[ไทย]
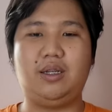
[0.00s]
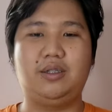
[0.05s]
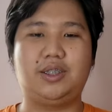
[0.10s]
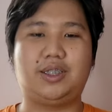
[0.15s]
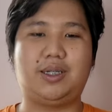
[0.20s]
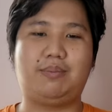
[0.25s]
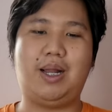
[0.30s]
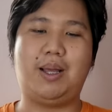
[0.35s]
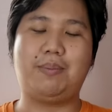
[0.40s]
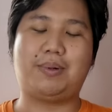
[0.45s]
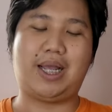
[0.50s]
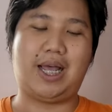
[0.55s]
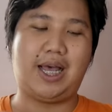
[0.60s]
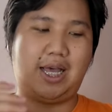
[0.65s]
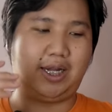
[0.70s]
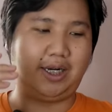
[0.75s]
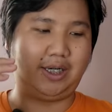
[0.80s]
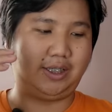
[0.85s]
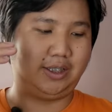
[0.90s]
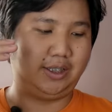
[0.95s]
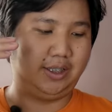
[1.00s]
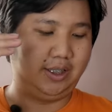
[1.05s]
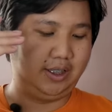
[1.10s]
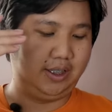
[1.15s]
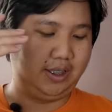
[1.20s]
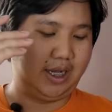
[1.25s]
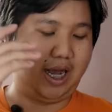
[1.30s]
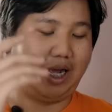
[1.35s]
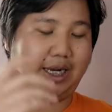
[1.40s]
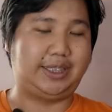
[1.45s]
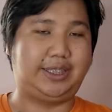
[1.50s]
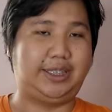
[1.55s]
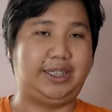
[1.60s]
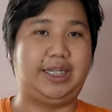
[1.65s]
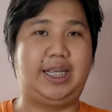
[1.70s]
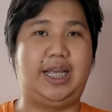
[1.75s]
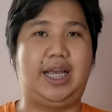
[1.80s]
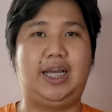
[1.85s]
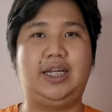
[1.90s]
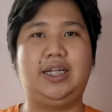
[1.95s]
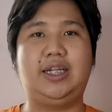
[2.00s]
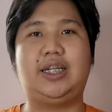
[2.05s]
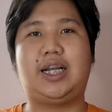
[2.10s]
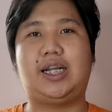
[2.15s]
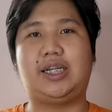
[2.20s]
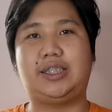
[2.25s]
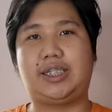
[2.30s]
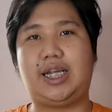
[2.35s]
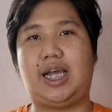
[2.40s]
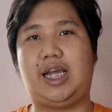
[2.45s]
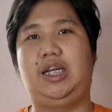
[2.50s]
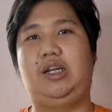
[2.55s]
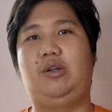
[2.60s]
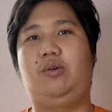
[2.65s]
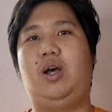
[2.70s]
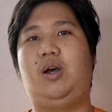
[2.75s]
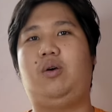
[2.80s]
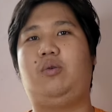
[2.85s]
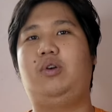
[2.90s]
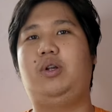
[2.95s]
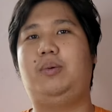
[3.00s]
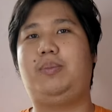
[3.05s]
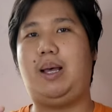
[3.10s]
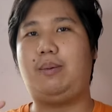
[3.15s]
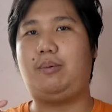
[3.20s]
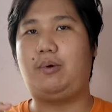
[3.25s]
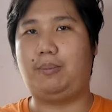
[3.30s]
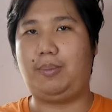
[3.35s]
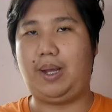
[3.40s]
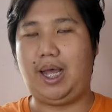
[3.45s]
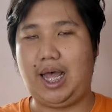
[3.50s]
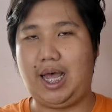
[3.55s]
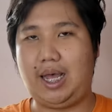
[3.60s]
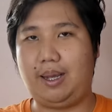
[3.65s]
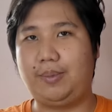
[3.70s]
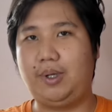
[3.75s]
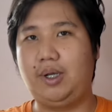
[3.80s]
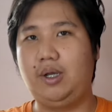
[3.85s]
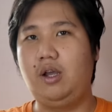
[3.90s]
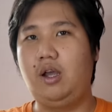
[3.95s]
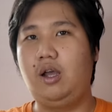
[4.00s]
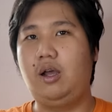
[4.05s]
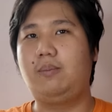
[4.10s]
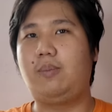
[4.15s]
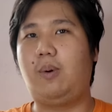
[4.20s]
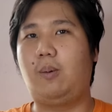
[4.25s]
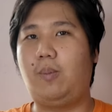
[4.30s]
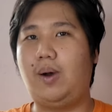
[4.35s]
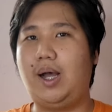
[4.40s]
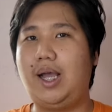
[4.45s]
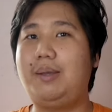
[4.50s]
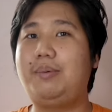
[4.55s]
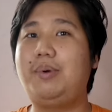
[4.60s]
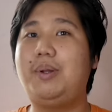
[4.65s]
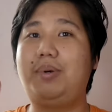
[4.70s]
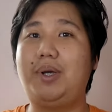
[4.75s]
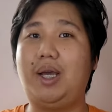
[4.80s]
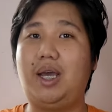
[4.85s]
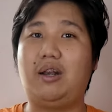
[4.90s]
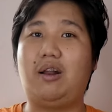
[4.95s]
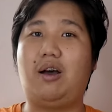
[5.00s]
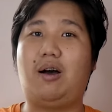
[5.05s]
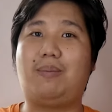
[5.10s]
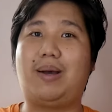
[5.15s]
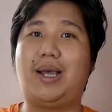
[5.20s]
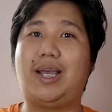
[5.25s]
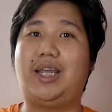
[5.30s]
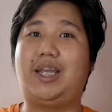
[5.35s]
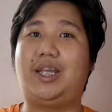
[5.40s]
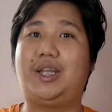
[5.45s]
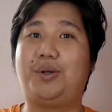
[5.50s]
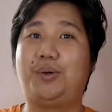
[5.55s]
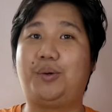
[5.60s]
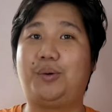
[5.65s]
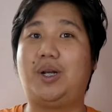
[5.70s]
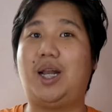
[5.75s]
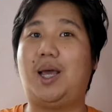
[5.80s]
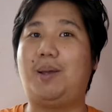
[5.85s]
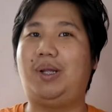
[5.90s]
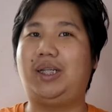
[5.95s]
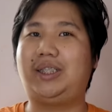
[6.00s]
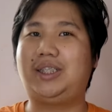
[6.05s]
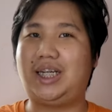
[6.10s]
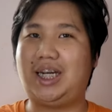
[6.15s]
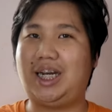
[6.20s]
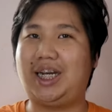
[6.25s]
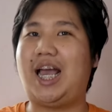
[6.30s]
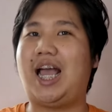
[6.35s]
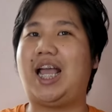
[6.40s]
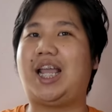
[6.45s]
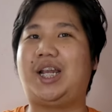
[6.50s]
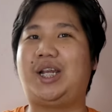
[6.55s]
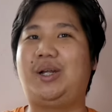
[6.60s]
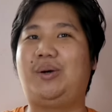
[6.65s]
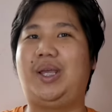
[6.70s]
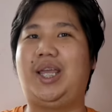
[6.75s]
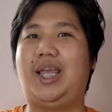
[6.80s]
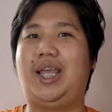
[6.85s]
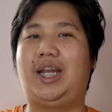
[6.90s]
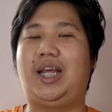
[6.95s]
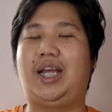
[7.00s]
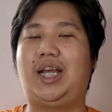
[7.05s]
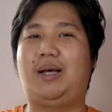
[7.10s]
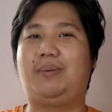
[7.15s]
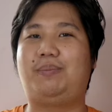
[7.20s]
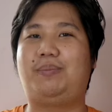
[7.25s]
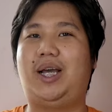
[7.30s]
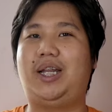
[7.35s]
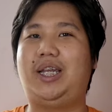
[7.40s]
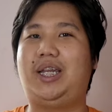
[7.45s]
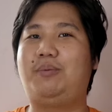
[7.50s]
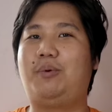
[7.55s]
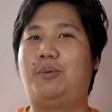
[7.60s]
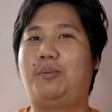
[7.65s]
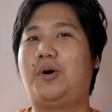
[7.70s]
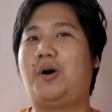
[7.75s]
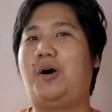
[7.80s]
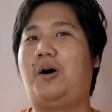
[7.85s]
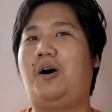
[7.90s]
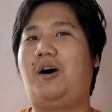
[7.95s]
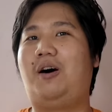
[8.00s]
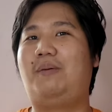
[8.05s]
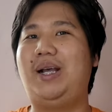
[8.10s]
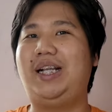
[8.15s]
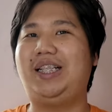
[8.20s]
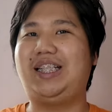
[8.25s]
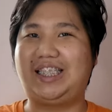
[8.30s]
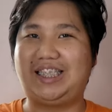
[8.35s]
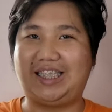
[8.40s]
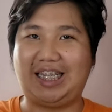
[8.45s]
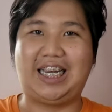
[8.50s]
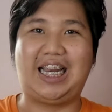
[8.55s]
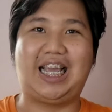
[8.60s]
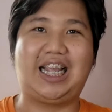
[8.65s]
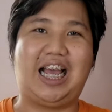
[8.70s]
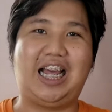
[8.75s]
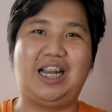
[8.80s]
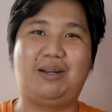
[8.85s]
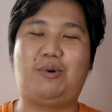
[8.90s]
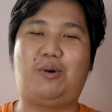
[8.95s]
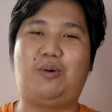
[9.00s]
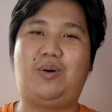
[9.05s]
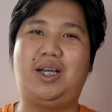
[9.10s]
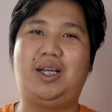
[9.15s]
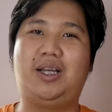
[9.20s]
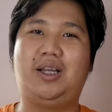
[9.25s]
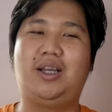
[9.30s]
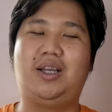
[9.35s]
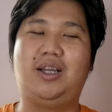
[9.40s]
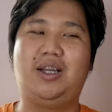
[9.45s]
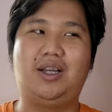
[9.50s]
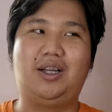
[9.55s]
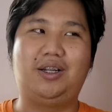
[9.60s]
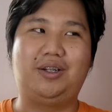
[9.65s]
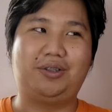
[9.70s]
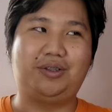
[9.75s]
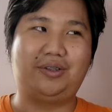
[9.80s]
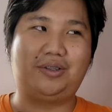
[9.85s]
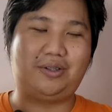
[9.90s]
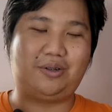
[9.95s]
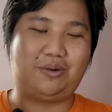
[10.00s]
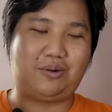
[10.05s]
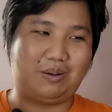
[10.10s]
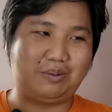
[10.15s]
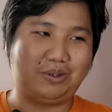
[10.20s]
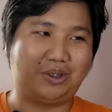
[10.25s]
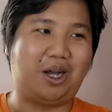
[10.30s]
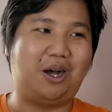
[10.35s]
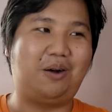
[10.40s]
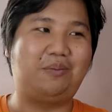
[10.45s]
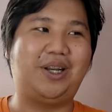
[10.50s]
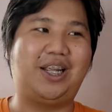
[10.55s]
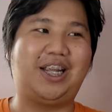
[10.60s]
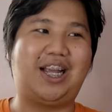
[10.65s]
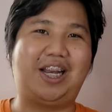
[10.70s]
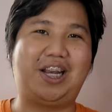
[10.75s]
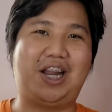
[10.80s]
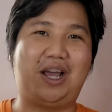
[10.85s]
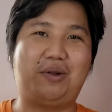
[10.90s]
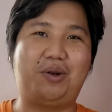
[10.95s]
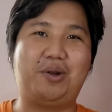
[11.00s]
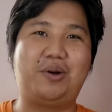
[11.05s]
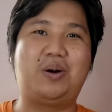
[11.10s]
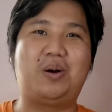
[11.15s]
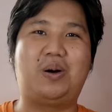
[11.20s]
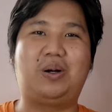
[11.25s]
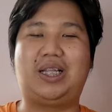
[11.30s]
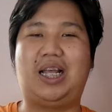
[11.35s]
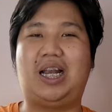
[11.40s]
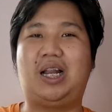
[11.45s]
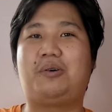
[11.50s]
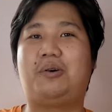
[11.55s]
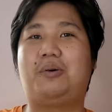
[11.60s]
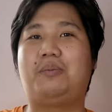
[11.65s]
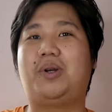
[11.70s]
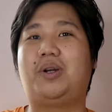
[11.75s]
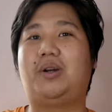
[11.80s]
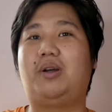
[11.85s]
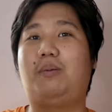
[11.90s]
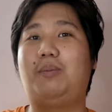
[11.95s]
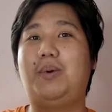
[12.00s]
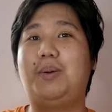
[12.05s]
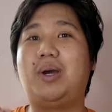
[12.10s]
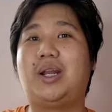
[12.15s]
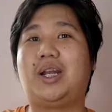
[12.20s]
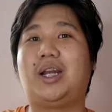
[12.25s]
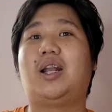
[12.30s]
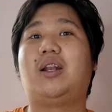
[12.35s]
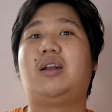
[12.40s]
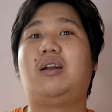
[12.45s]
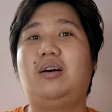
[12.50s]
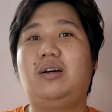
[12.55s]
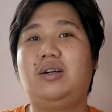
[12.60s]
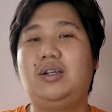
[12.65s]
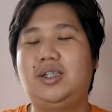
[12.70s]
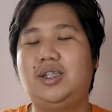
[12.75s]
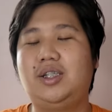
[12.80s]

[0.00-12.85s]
สำหรับการอัดเสียงการสั่นหรือว่าคุณภาพของภาพผมว่าให้เพื่อนๆลองไปดูและพิจารณากันเอาเองนะครับอันนี้ผมขอไม่ตัดสินละกันเพราะว่าความชอบในการถ่ายวิดีโอของแต่ละคนมันก็ไม่เหมือนกันเนาะ